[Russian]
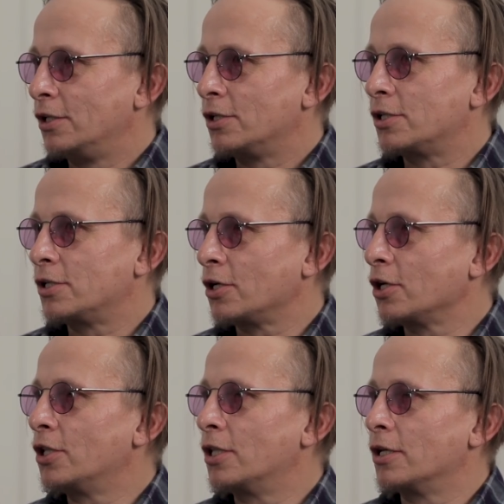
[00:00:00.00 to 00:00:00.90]

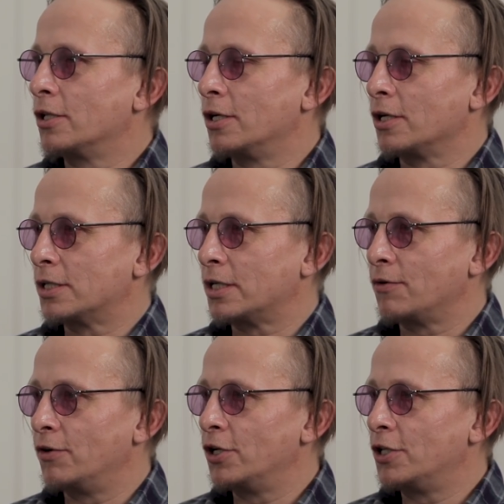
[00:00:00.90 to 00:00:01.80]
скрытого, да? да,
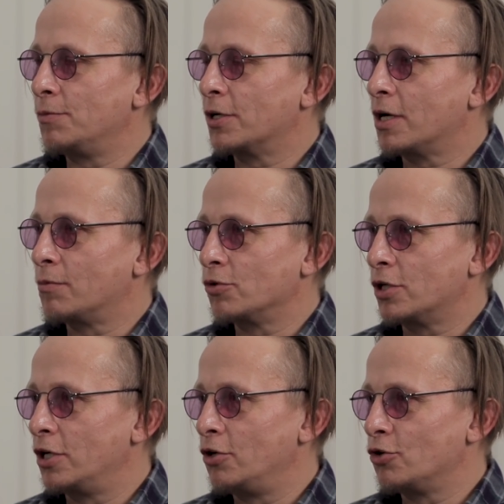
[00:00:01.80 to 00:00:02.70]
раскрывает тебя как
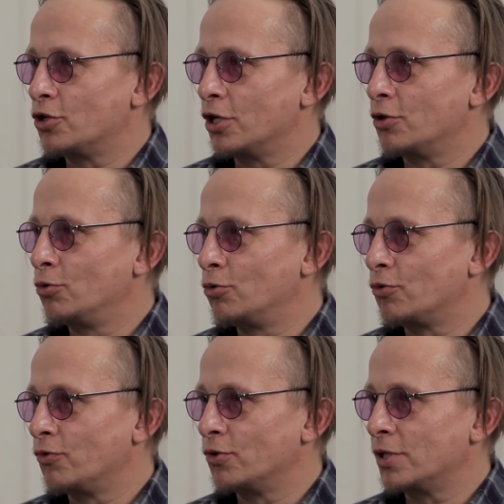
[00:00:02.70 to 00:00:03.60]
музыкальную
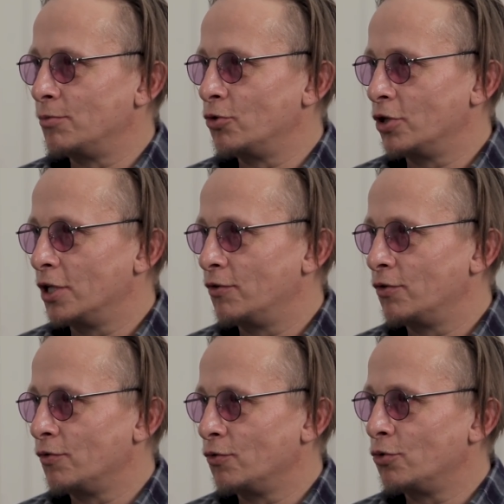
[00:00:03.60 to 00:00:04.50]
шкатулку, твою самую
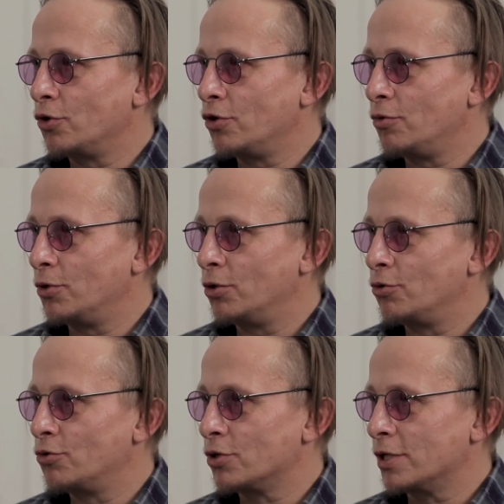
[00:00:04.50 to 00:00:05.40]
главную внутреннюю
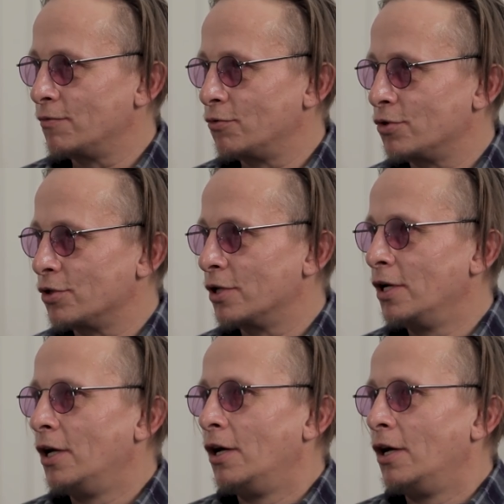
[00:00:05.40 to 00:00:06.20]
мелодию заводит.